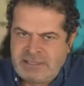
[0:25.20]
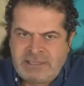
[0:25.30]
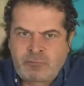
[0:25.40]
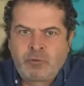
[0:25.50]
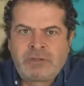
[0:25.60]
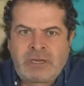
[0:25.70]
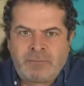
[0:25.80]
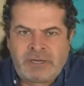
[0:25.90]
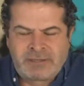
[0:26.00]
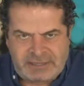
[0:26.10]
dil
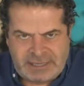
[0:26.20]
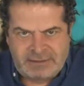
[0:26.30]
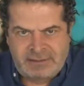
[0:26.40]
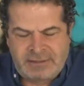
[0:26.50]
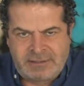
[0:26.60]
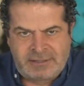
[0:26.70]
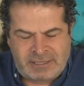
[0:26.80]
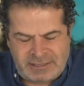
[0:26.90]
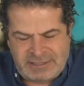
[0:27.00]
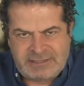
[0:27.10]
kullanma, kendi dilin
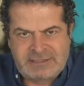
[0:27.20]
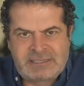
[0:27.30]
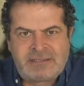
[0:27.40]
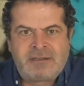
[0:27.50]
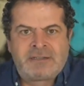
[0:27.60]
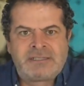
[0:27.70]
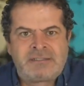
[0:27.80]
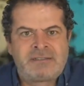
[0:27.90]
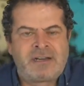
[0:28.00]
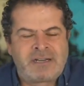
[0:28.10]
yani İngilizce
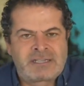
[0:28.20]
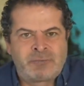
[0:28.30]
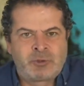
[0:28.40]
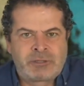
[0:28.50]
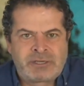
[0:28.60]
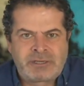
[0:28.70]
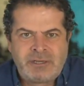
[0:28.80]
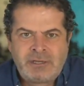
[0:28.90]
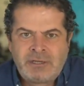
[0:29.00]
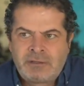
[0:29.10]
ana dille hakim
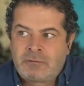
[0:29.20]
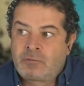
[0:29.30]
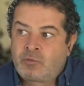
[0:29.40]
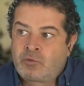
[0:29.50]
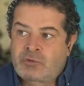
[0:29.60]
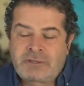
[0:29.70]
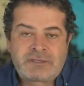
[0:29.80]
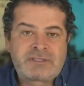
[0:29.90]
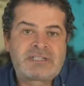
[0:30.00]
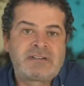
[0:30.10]
olarak
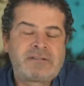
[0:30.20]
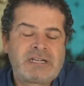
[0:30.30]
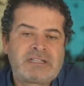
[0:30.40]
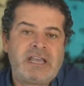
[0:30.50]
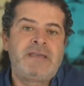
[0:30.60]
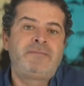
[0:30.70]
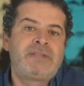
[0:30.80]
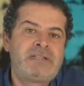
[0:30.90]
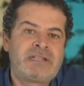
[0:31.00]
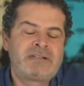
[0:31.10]
uluslararası çevrelerde en
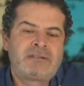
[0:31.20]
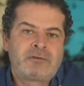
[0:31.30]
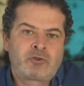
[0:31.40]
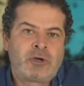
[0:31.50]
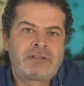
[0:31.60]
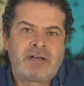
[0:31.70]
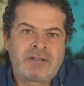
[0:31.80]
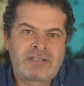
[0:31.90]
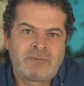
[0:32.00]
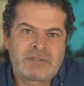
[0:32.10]
bilinen şu anda
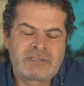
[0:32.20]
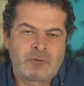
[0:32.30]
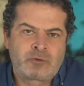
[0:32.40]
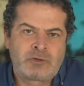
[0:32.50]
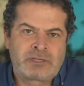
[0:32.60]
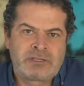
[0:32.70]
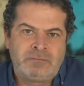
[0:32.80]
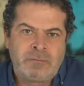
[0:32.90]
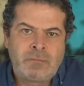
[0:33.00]
altılı masada oturan kim?